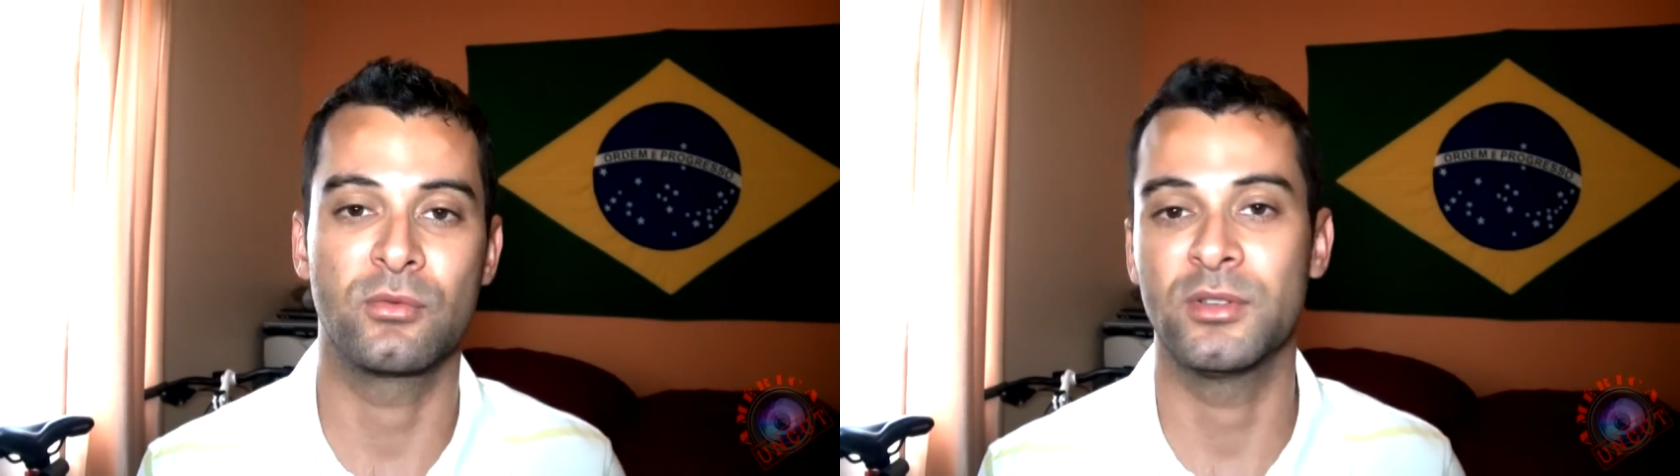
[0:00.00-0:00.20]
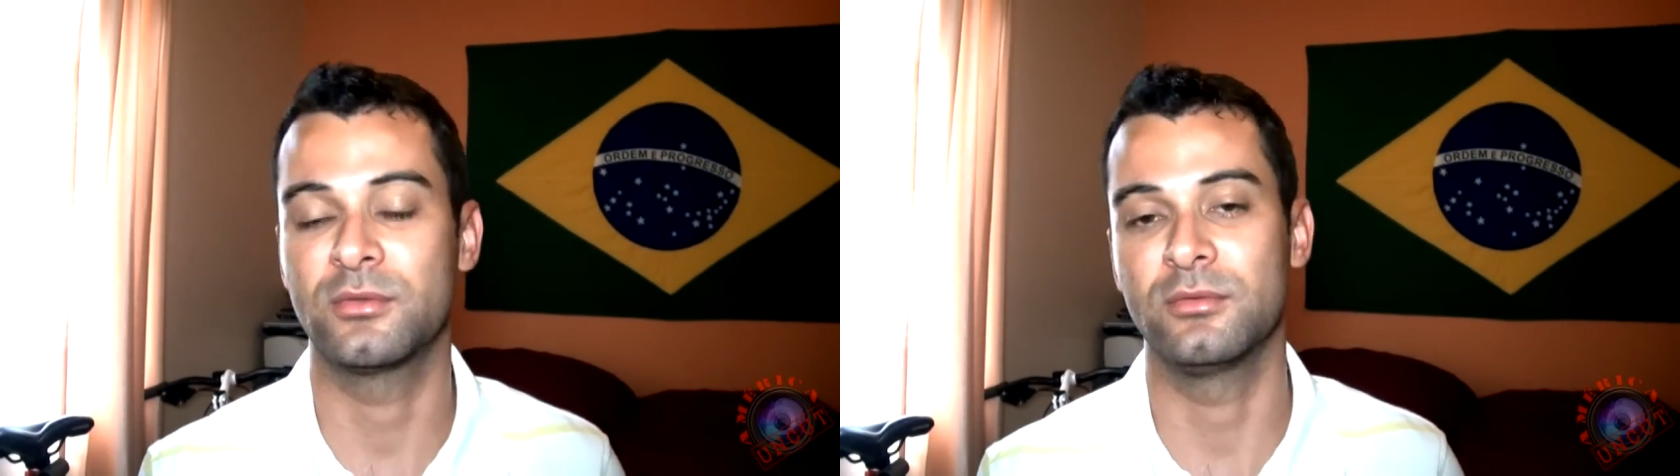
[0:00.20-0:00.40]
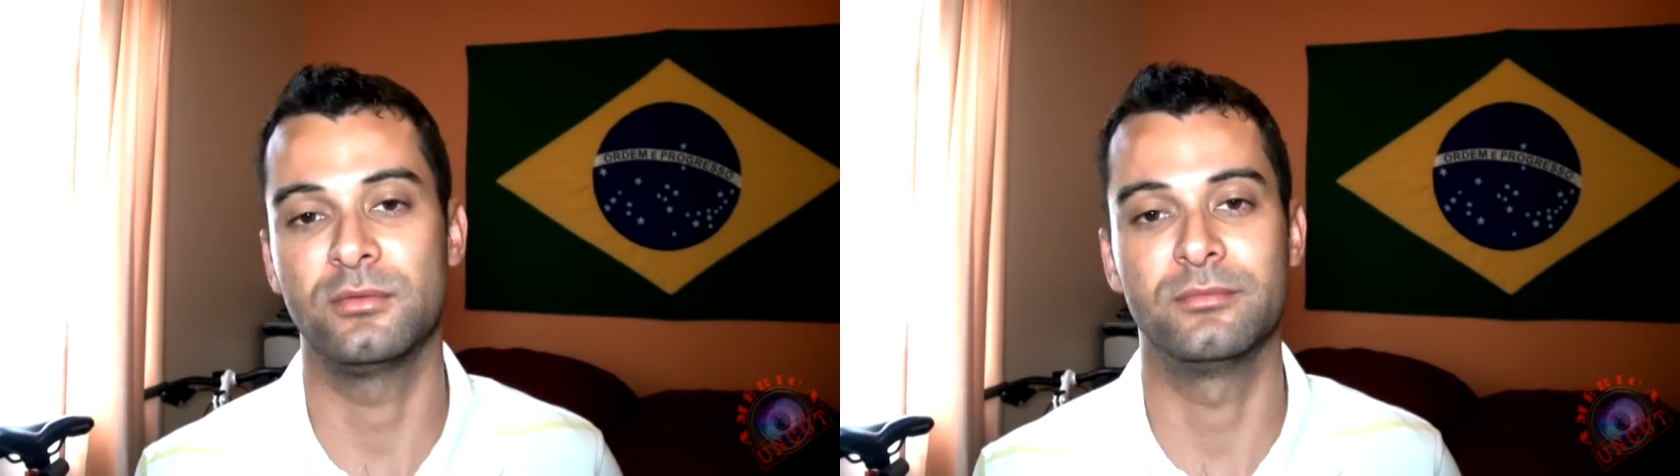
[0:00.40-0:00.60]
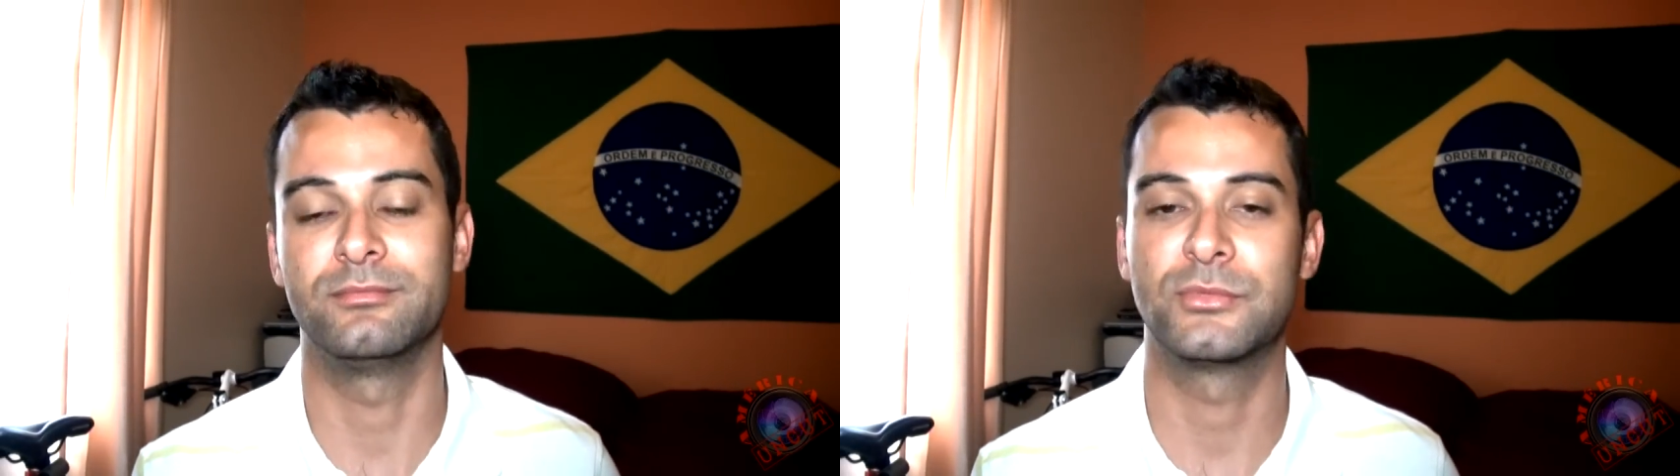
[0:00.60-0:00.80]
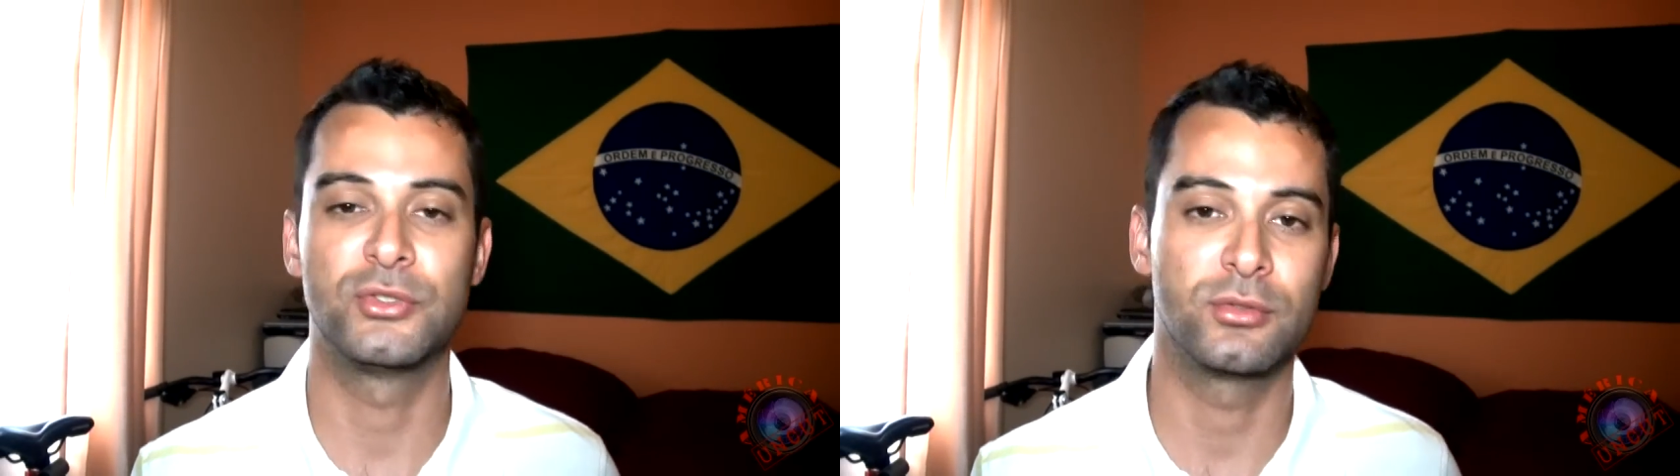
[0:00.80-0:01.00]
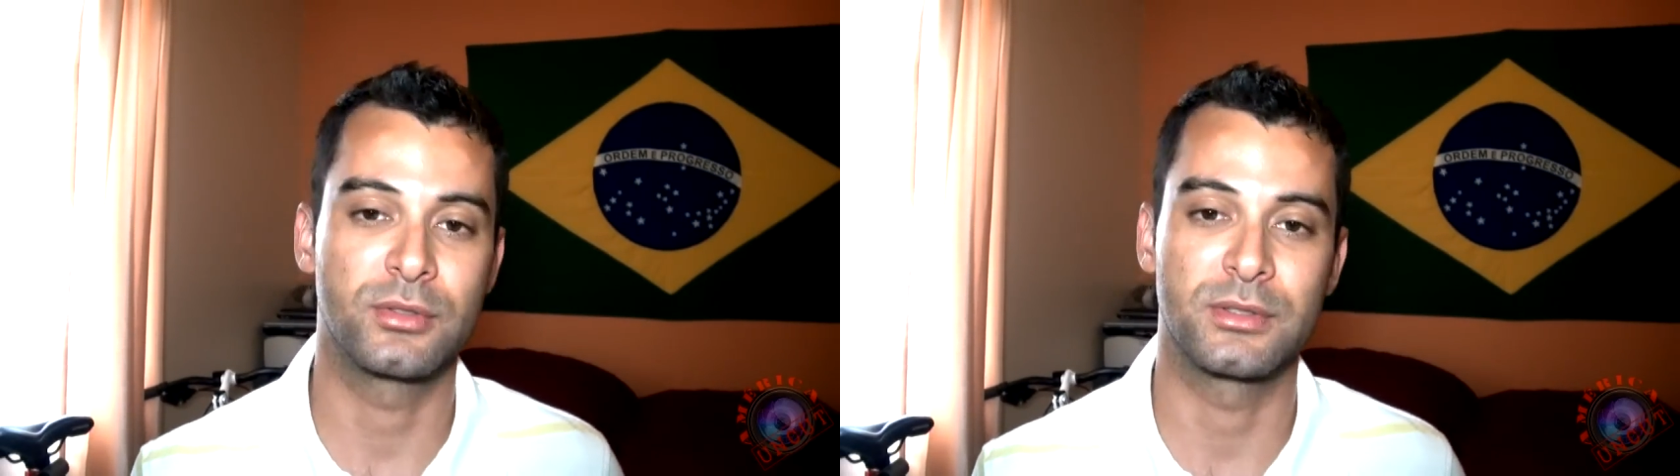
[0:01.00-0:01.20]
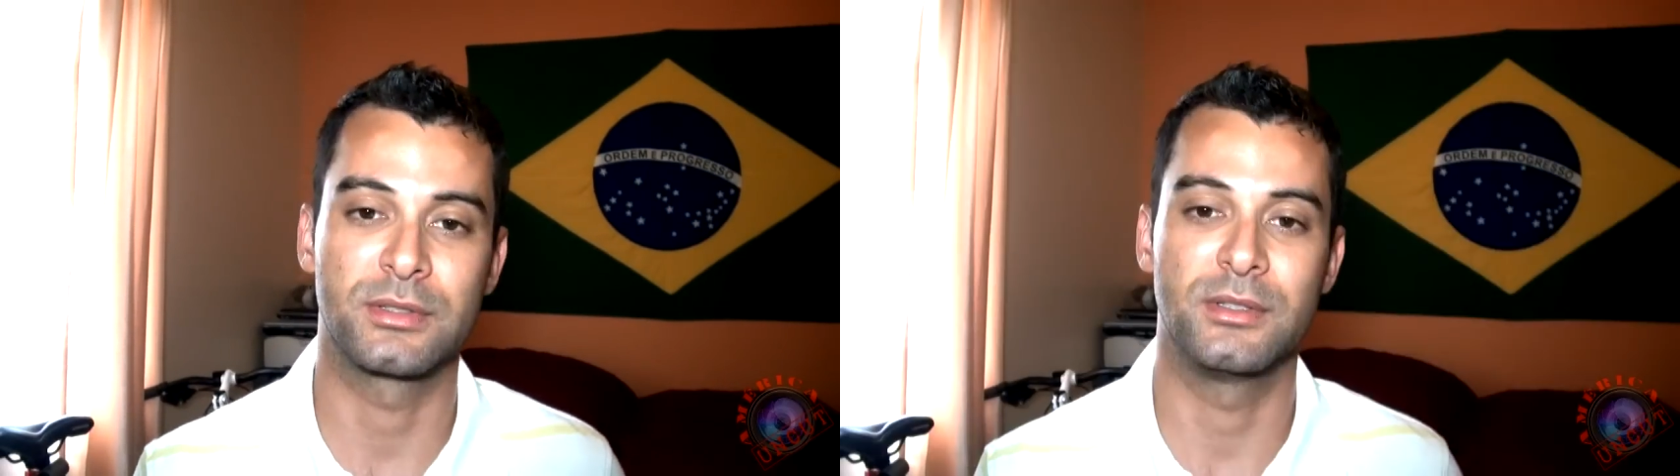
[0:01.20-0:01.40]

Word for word: quanto de outros